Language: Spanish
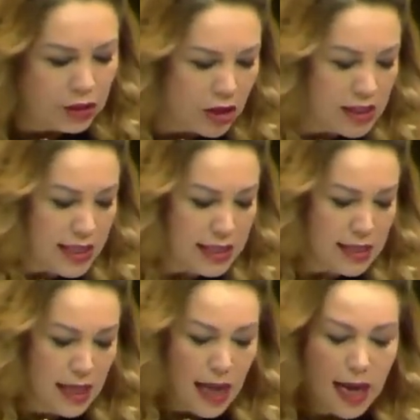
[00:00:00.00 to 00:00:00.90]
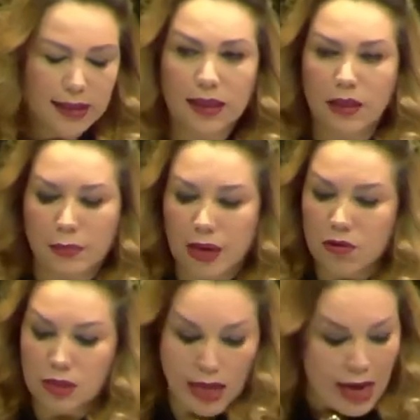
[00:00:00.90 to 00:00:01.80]
Entonces, atan de
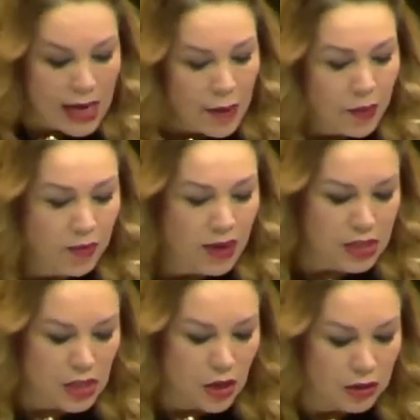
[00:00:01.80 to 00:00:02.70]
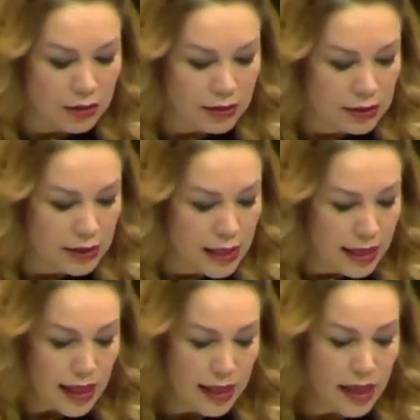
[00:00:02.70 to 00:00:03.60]
manos a la población
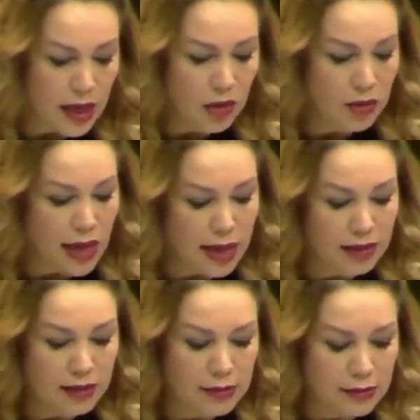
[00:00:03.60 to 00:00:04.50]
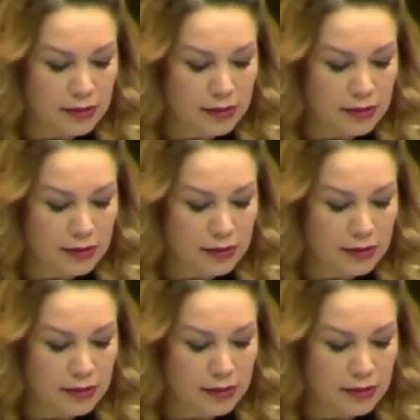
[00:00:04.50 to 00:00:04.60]
que quiera ayudar.